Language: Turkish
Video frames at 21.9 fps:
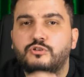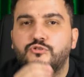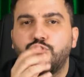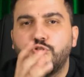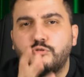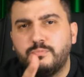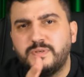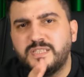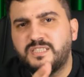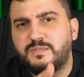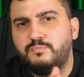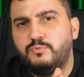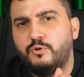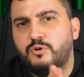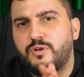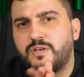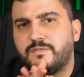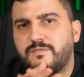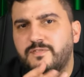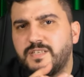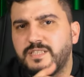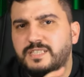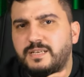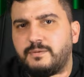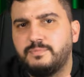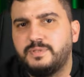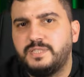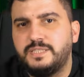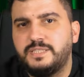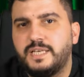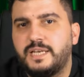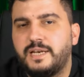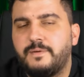Çok basit bir örnek vereceğim
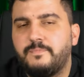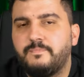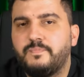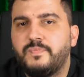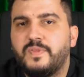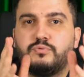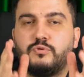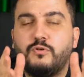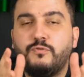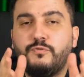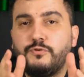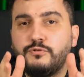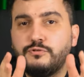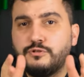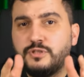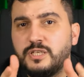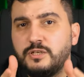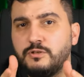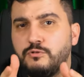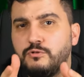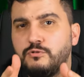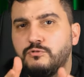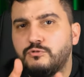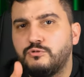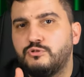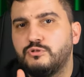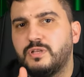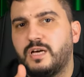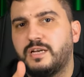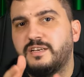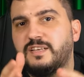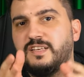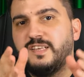sizlere. Profesyonel
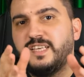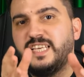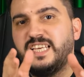oyuncular